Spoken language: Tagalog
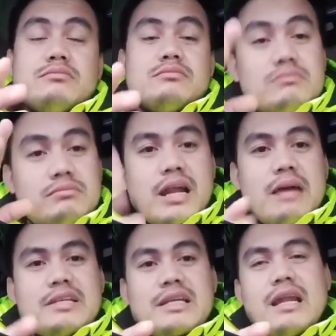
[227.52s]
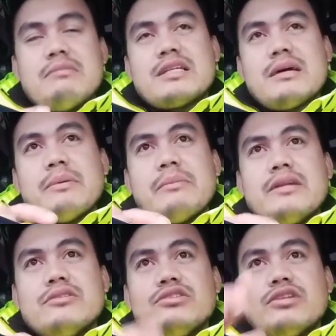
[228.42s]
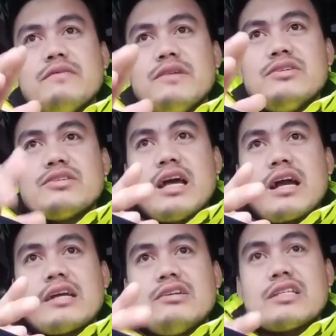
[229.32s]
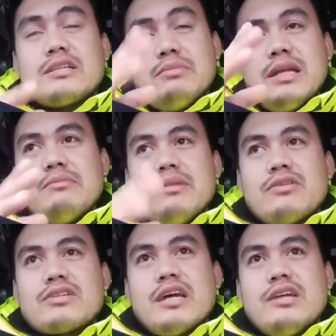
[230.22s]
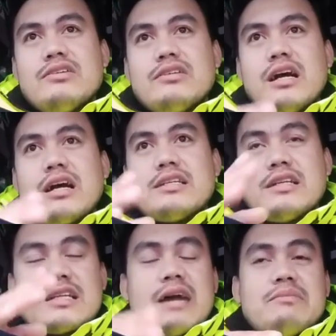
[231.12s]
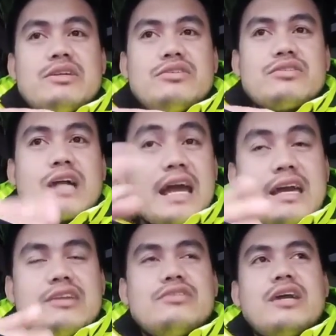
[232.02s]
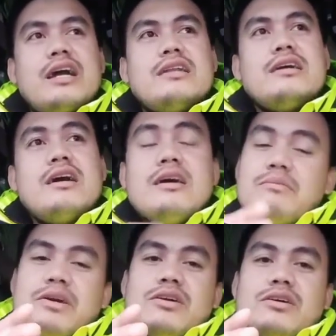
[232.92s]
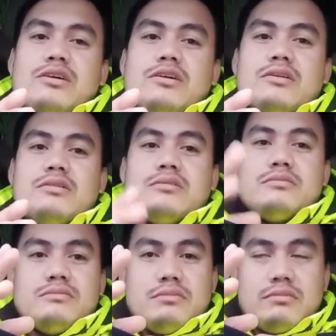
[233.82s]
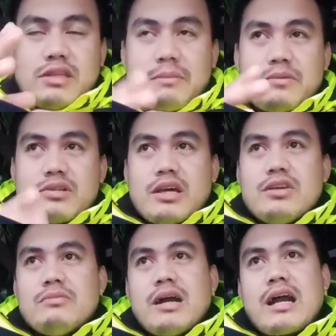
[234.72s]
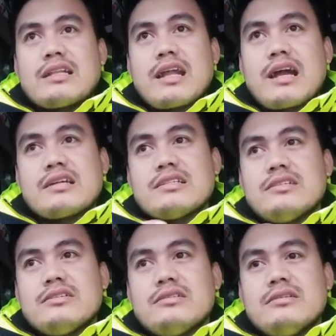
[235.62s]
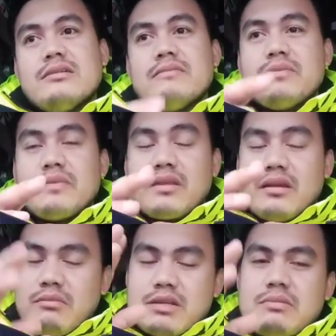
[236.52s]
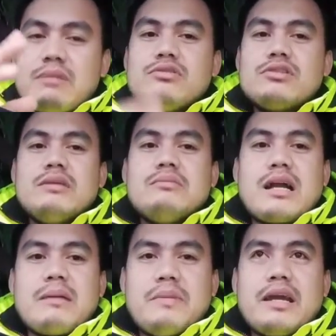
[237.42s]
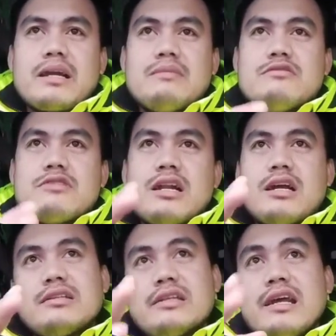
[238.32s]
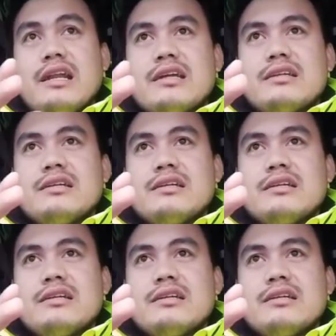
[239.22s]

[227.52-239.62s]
maraming salamat sa papanood nyo ng video sa akin no? at believe ako sa inyo na sinasabi nyo yung kaya nyo yan pero tip ko sa inyo mga katrackers no, mas mabuti mag-apply ka muna ng trailer